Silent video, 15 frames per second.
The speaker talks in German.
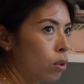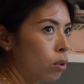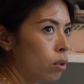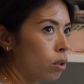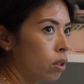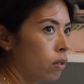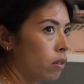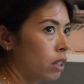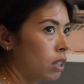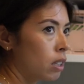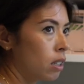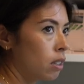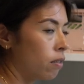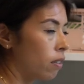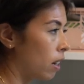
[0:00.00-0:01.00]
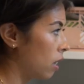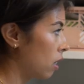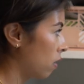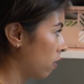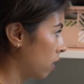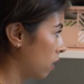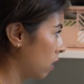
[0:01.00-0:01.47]
Lösung, weil ich nicht
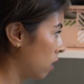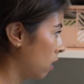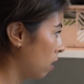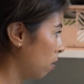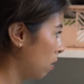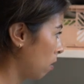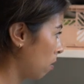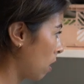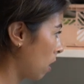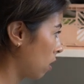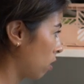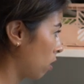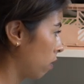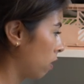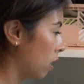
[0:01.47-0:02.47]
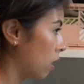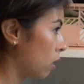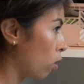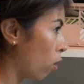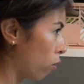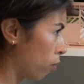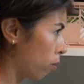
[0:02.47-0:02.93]
weiß, was ich hiermit machen soll, wenn
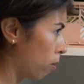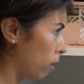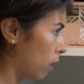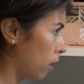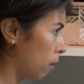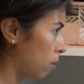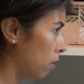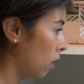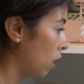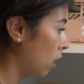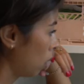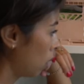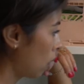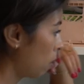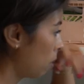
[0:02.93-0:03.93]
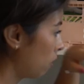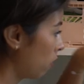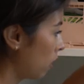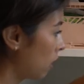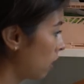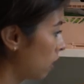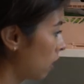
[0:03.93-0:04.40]
das offen bleibt. Ich glaube, ich
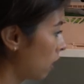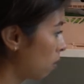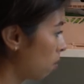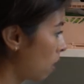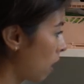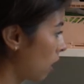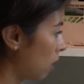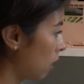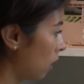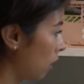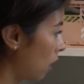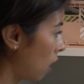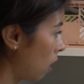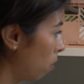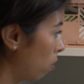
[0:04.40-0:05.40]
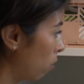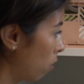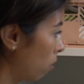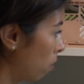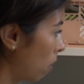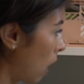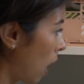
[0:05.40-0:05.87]
werde jetzt erstmal einen
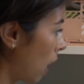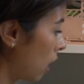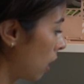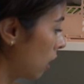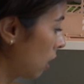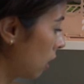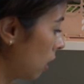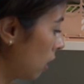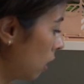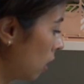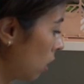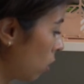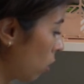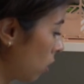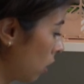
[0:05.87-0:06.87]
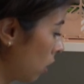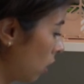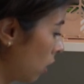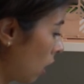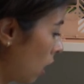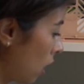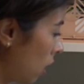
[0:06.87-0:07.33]
Regalboden behalten zur
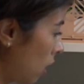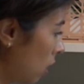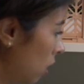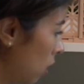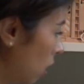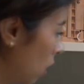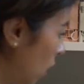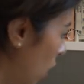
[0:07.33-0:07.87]
Sicherheit.